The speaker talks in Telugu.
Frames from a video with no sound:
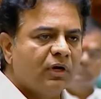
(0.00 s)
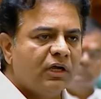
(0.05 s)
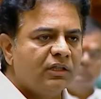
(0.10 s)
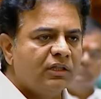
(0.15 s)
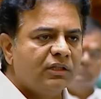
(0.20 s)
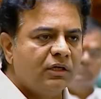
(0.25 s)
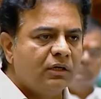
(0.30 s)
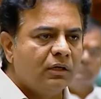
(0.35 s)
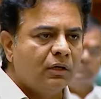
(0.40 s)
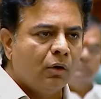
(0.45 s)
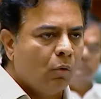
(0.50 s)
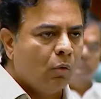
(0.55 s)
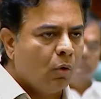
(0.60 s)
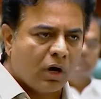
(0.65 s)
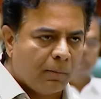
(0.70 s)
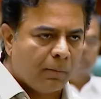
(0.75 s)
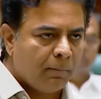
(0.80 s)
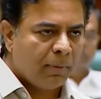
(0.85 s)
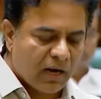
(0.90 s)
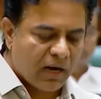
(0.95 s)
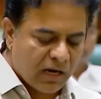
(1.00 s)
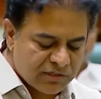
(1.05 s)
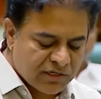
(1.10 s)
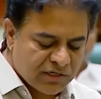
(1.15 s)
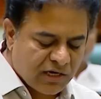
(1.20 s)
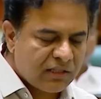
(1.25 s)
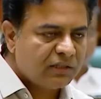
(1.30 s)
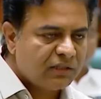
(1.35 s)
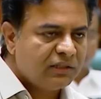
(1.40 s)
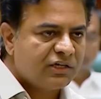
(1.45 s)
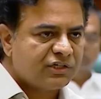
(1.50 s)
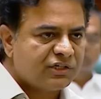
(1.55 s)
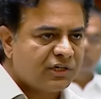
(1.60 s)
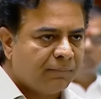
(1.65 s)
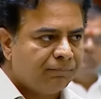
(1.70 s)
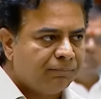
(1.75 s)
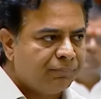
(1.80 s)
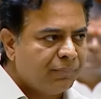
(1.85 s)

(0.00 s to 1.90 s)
అనేది ఒక బరాజ్ కాదు అధ్యక్ష